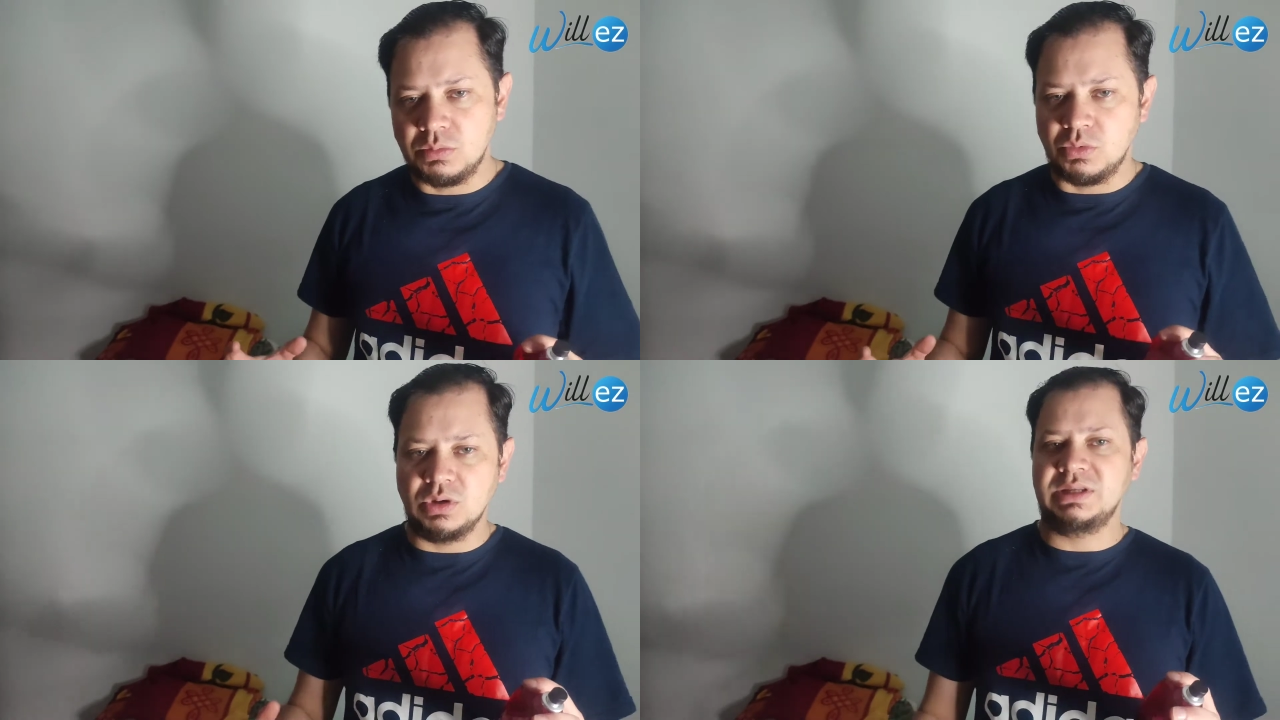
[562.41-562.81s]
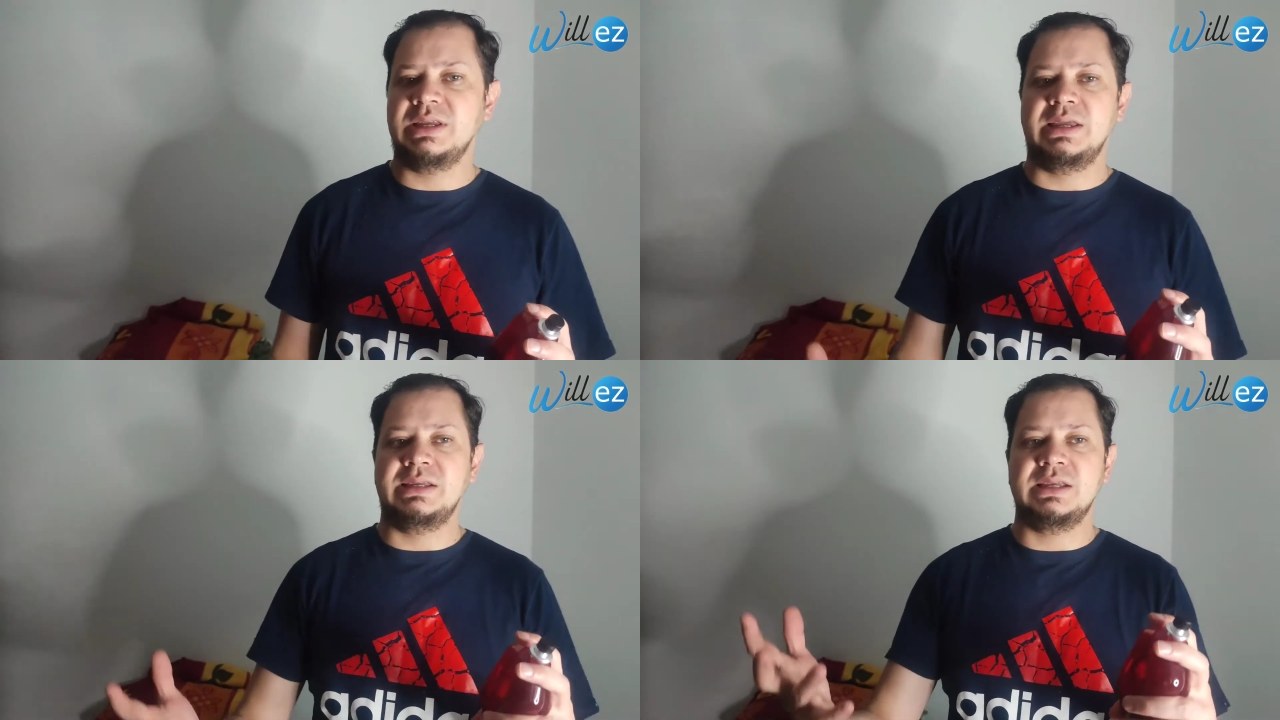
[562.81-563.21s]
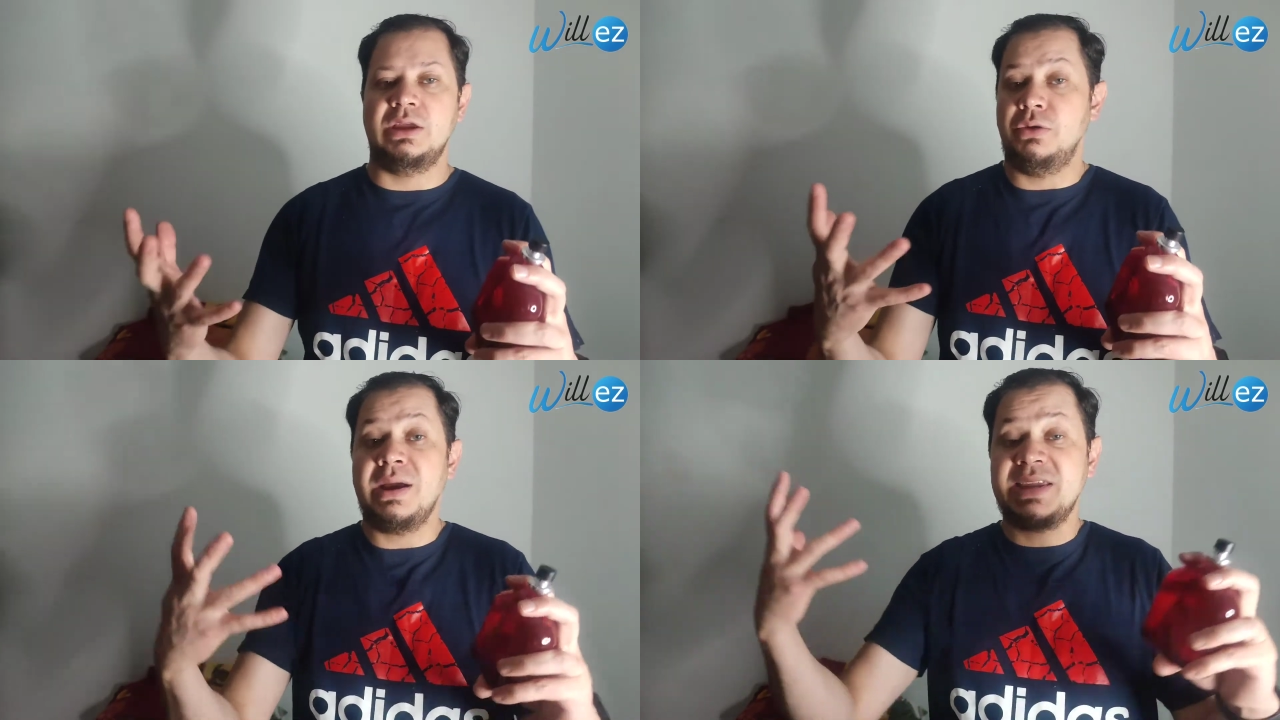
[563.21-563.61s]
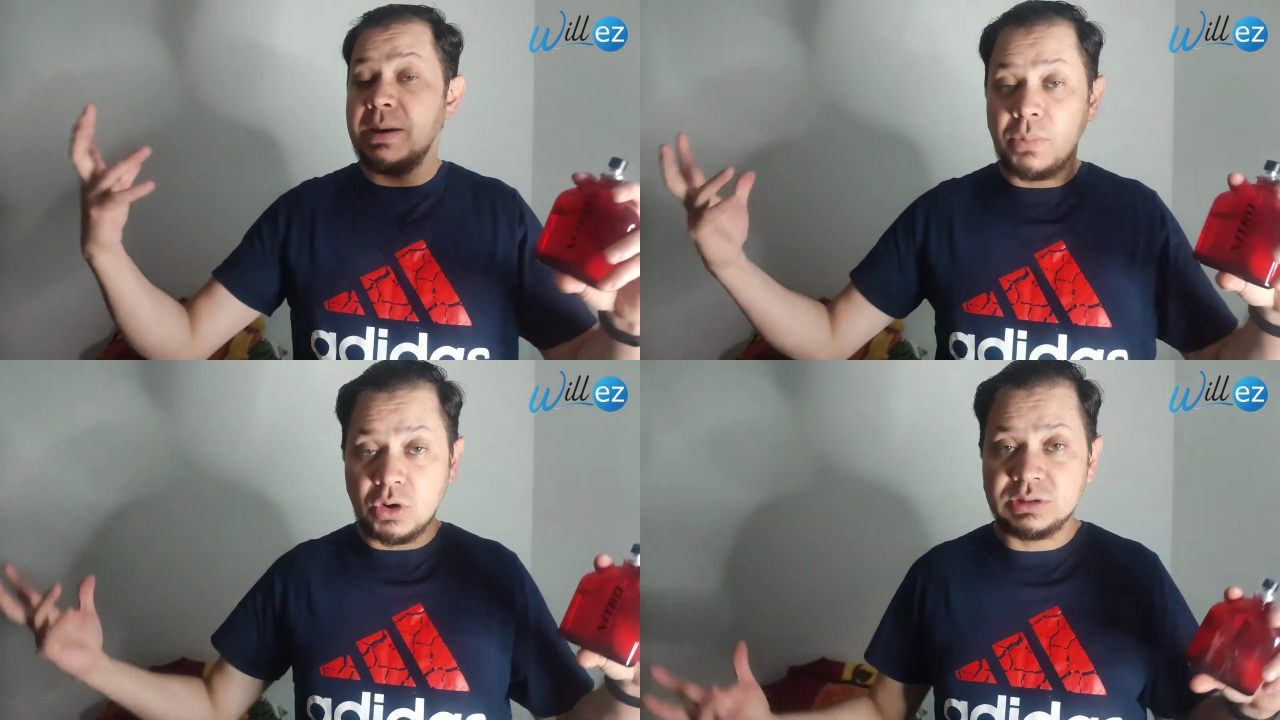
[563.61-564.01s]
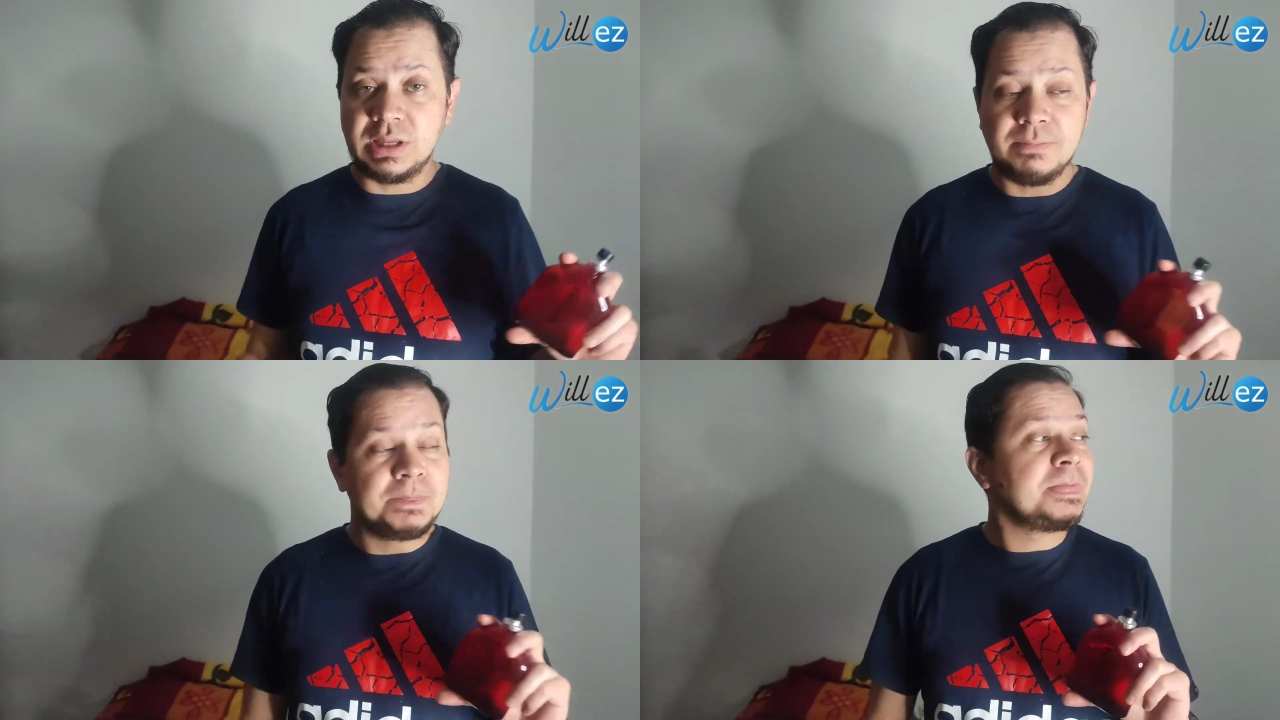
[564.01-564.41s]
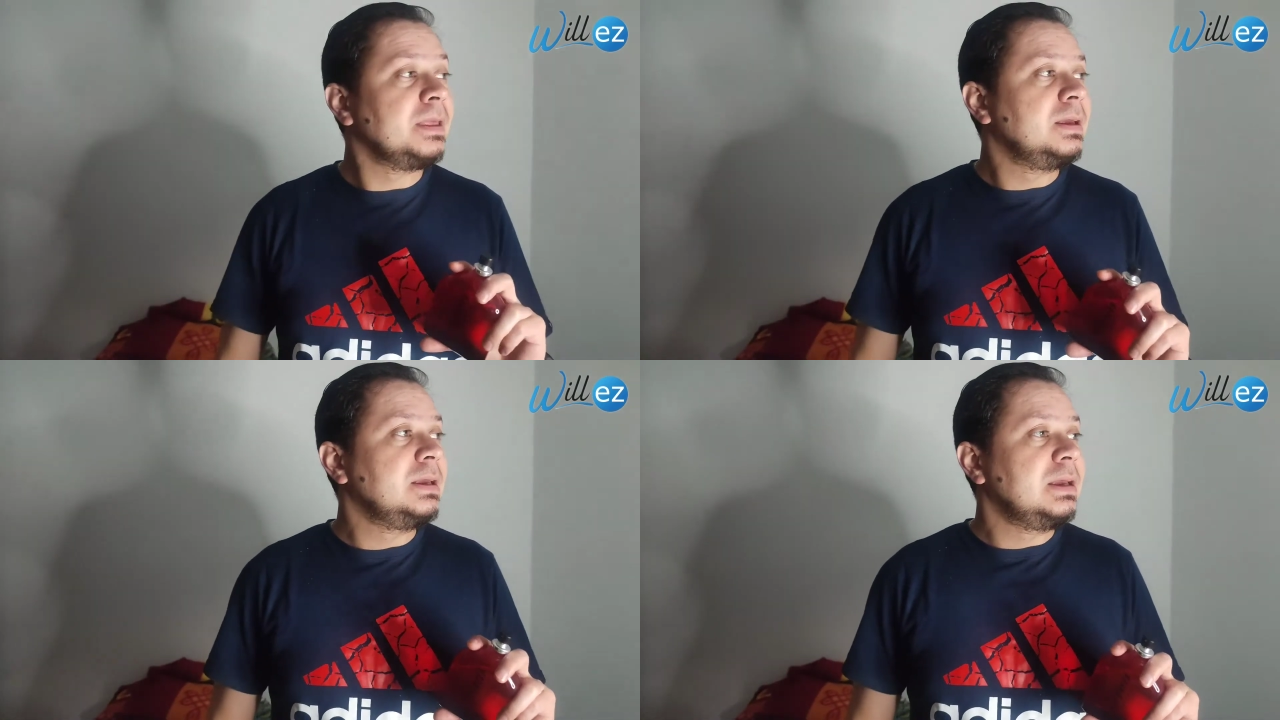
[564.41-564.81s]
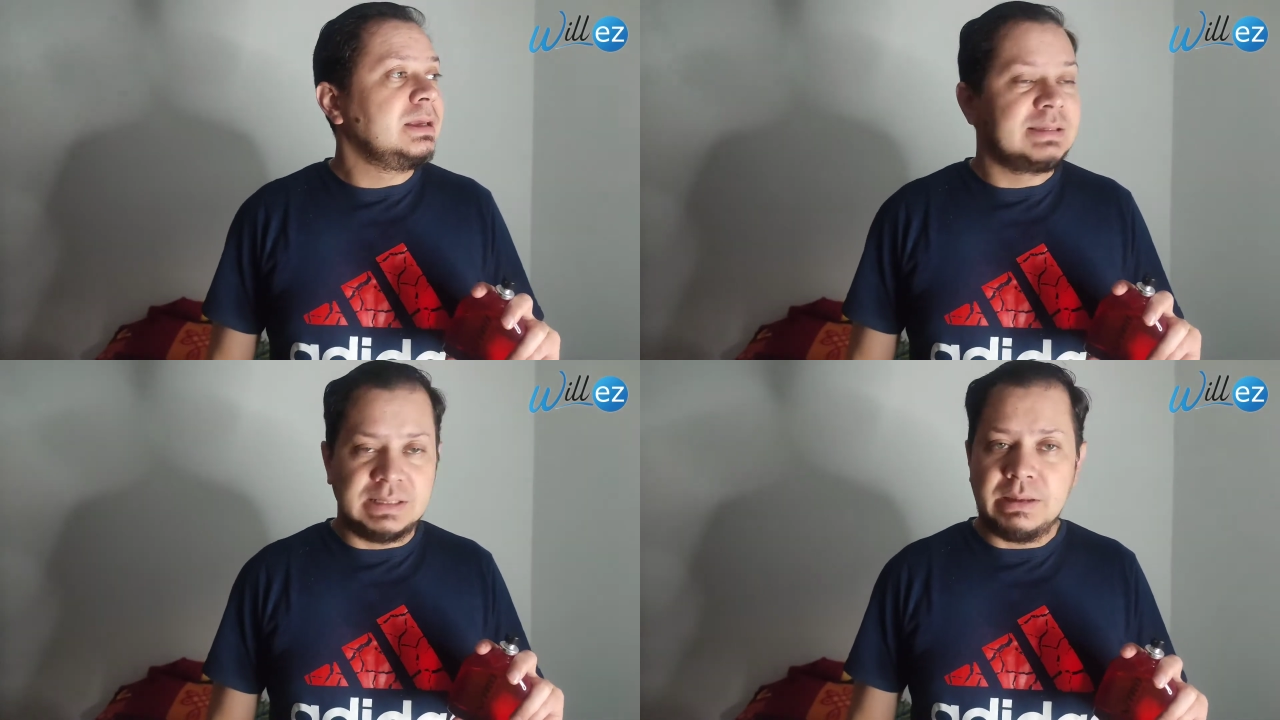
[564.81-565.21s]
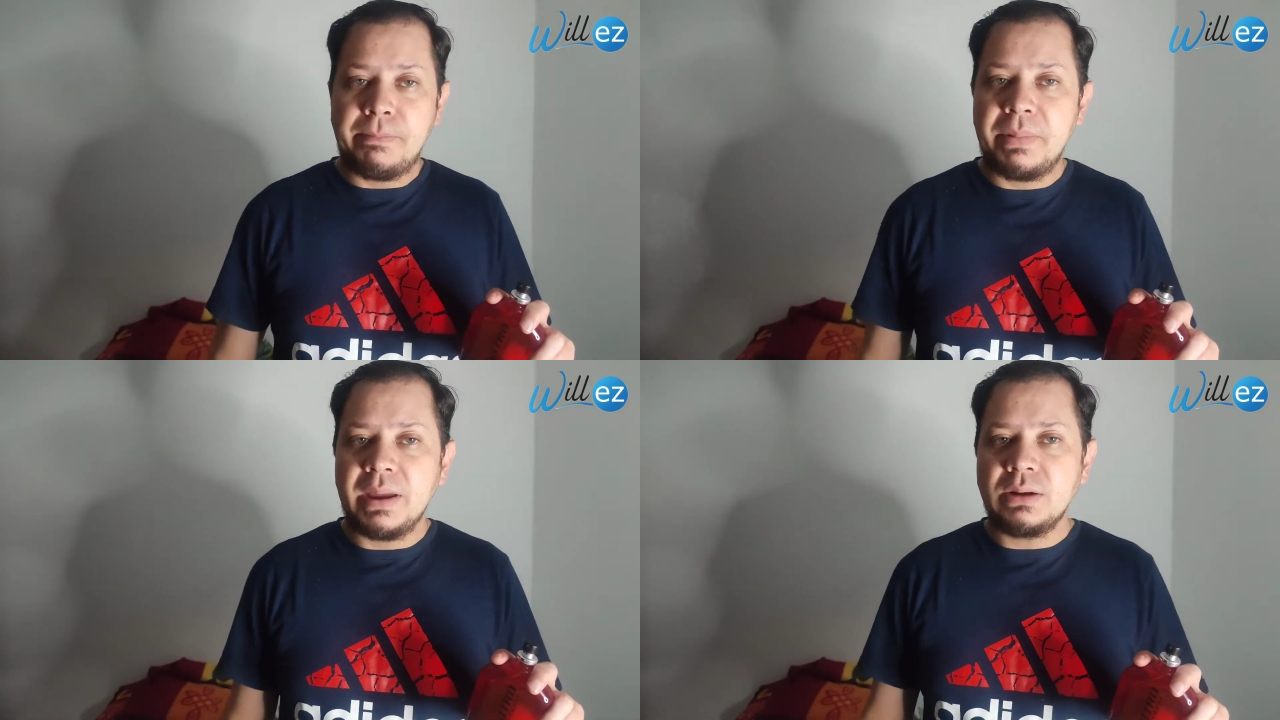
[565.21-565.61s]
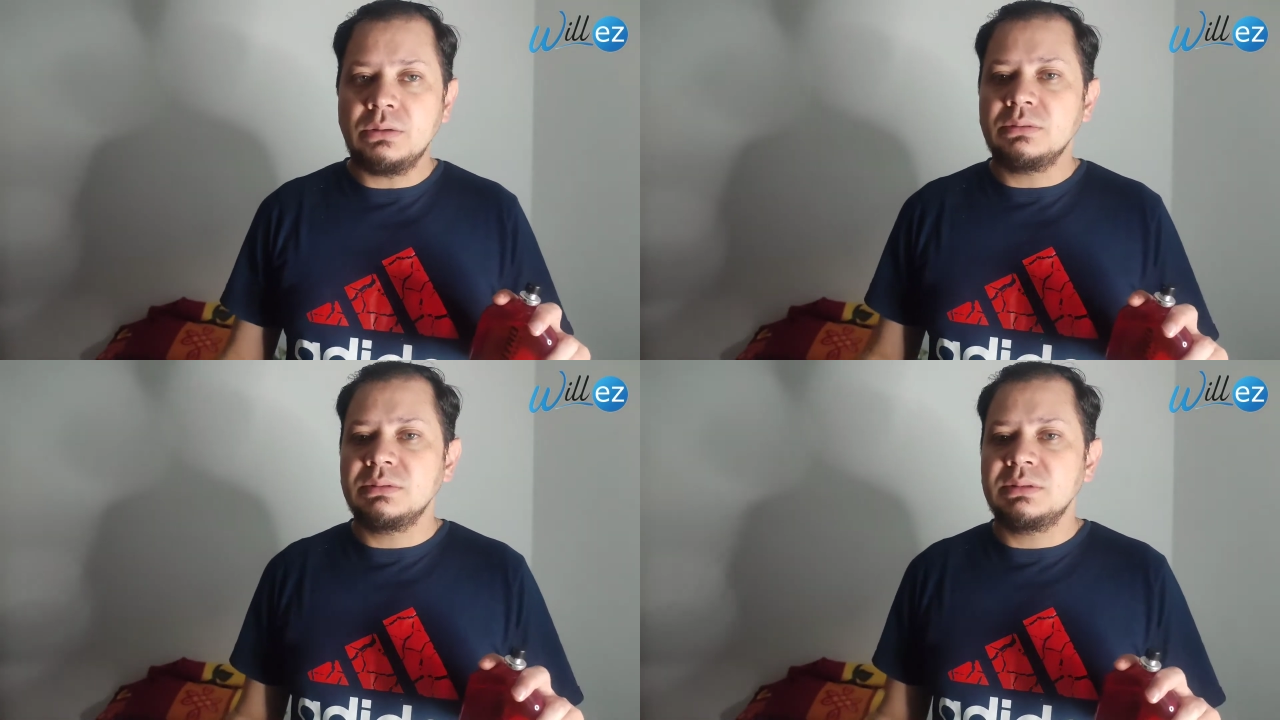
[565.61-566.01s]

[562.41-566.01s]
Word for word: como el que se vive aquí en Bogotá. Sí, pero